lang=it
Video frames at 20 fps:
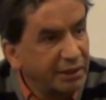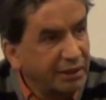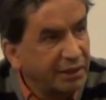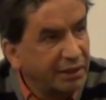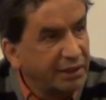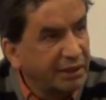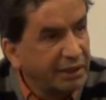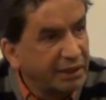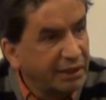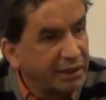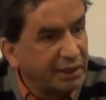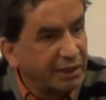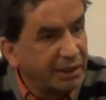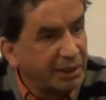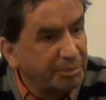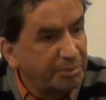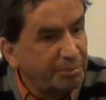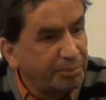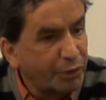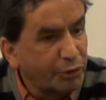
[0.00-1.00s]
eh,
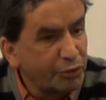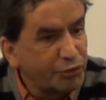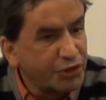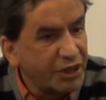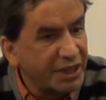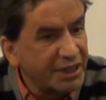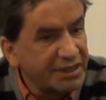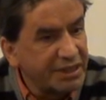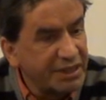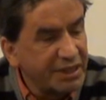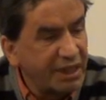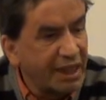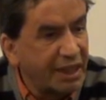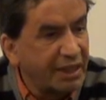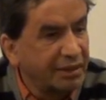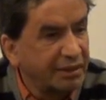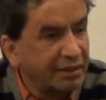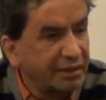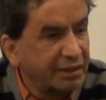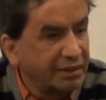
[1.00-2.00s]
processi che
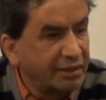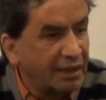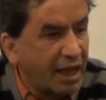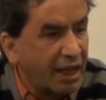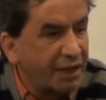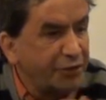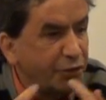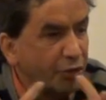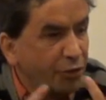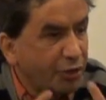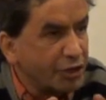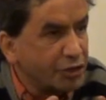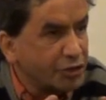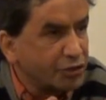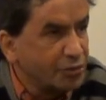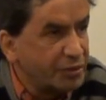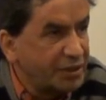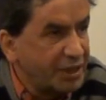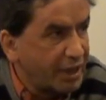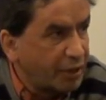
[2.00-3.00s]
hanno reso
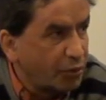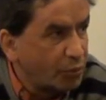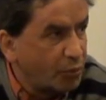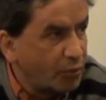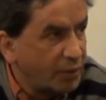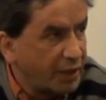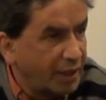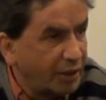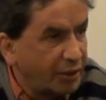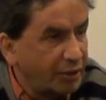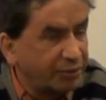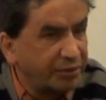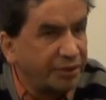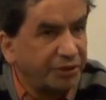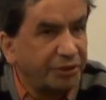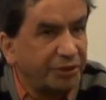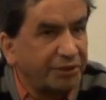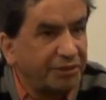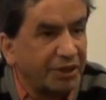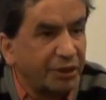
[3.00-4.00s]
chiaro quello,
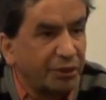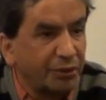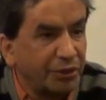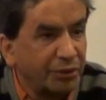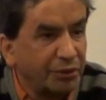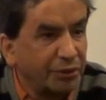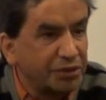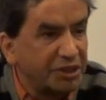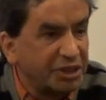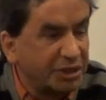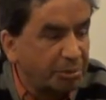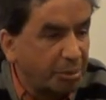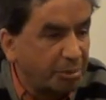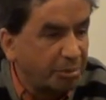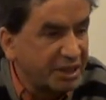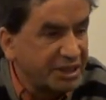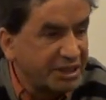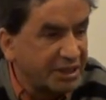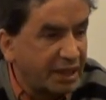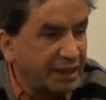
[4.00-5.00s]
tant'è vero che noi siamo
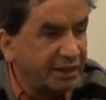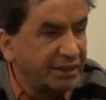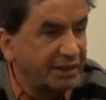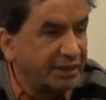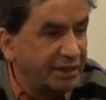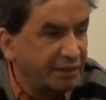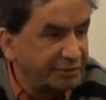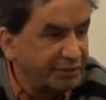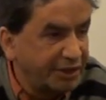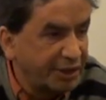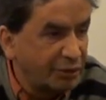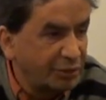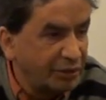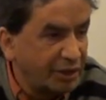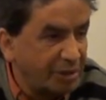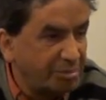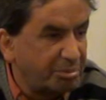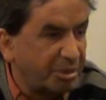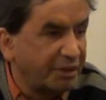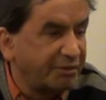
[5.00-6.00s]
passati davvero dal
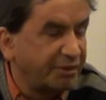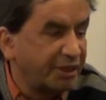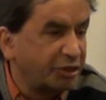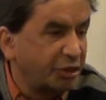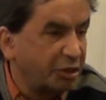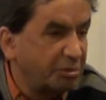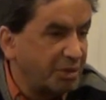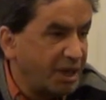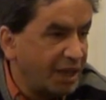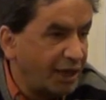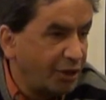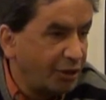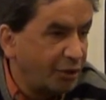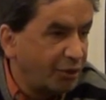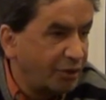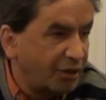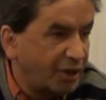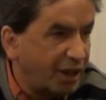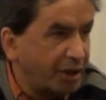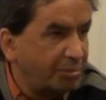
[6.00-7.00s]
privato e bello
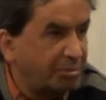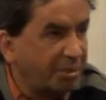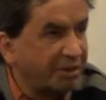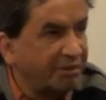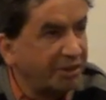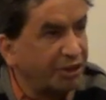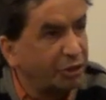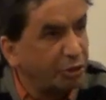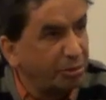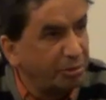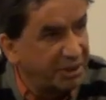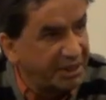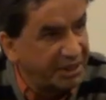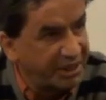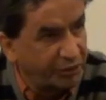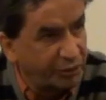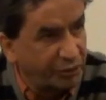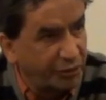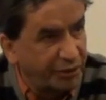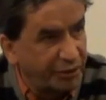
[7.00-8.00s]
al privato e
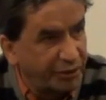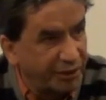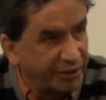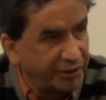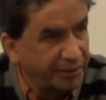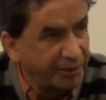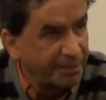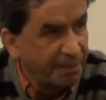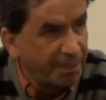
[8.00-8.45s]
obbligatorio.